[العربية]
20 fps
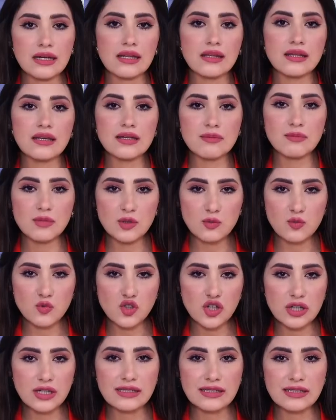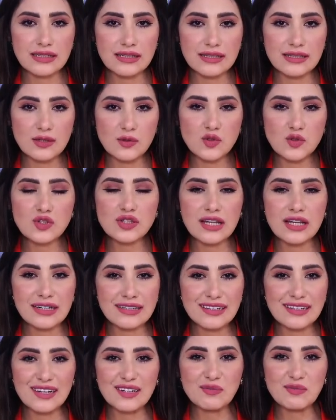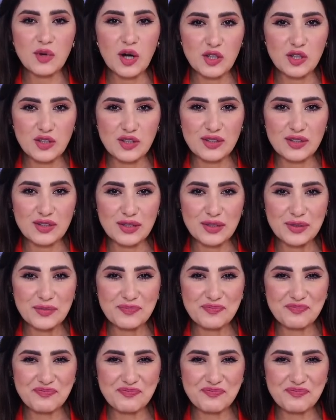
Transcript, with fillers: كثير من المشاهدين استاذ سعيد اهلا بحضرتك